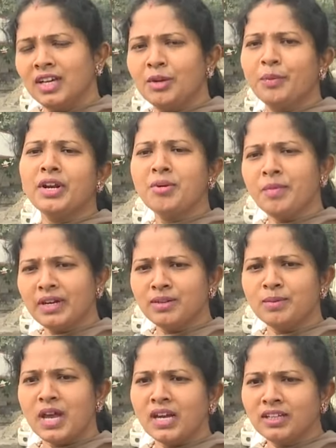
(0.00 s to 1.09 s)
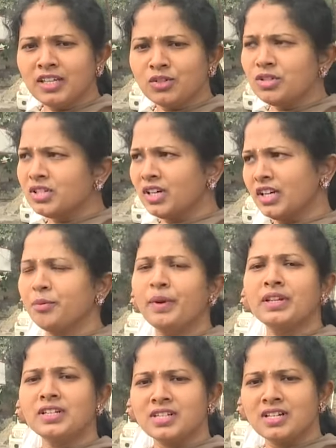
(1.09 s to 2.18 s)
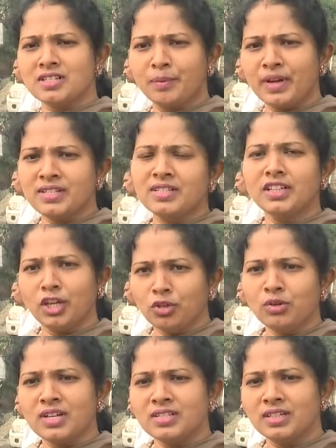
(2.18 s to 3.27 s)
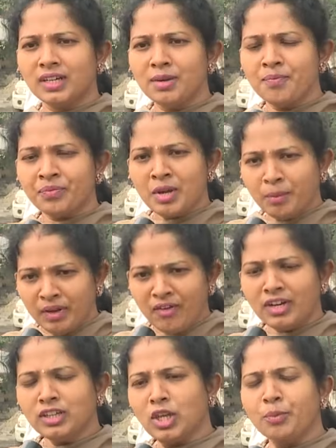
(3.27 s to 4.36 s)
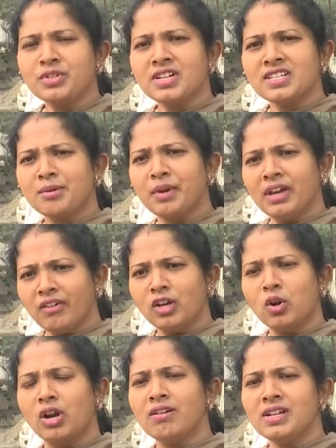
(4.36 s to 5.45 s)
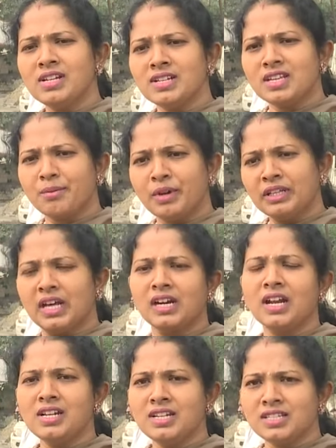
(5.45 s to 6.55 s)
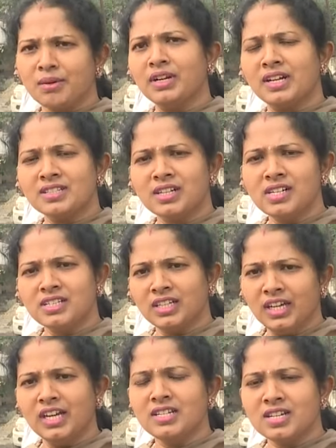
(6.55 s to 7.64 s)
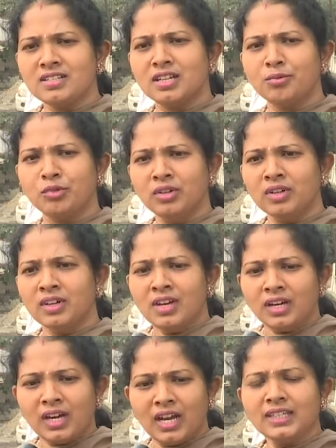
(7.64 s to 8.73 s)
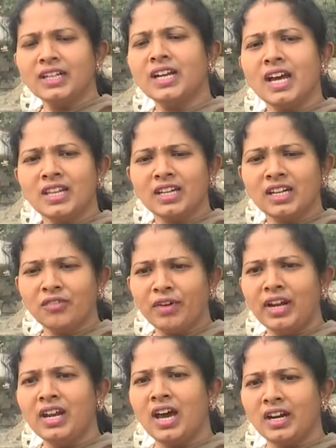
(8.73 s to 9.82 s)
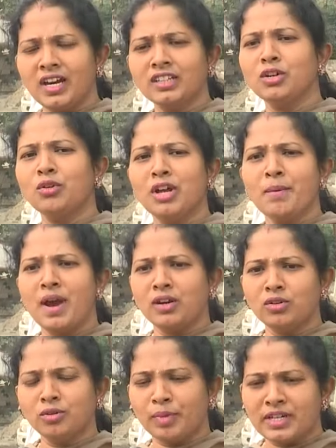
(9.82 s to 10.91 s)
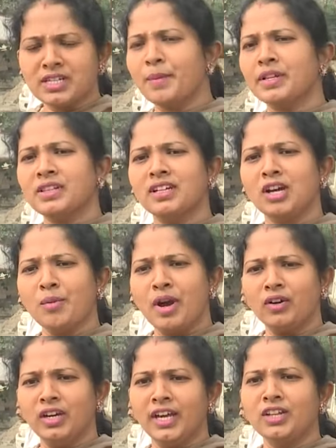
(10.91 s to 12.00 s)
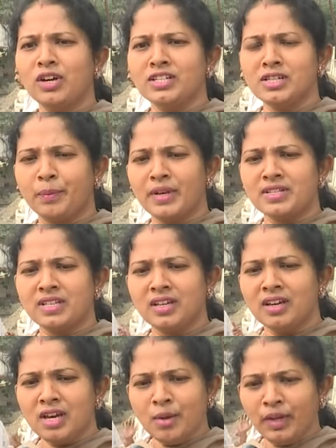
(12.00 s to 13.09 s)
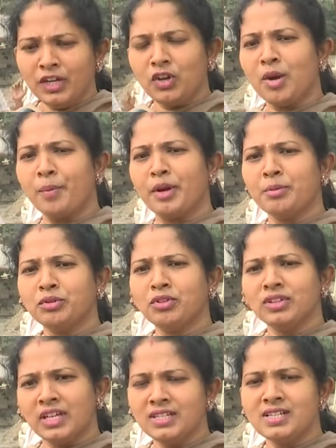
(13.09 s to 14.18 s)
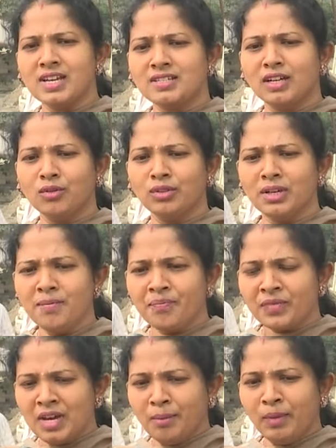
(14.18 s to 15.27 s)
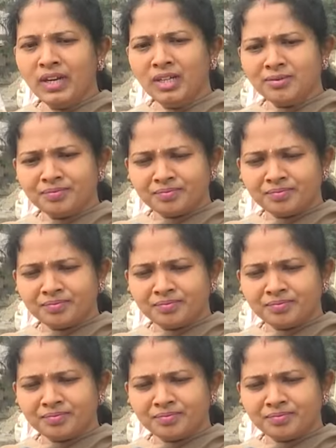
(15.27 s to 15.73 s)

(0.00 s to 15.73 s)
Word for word: ఇబ్రహీంపట్నం దాకా తీసుకొచ్చి ఇక్కడ నిర్బంధించాల్సిన పరిస్థితి ఎందుకు అసలుకి మేము ఏమైనా తప్పు చేసామా ఏమైనా గొడవలు చేశామా ధర్నాలు చేశామా నిరసన చేసామా ఏం చేశాము కలెక్టర్ గారి దగ్గరికి వెళ్లే అర్హత కూడా మాకు ప్రజాప్రతినిధులుగా మాకు లేదు అని చెప్పేసి మరి యొక్క ప్రభుత్వం తెలియజేస్తా ఉంది మరి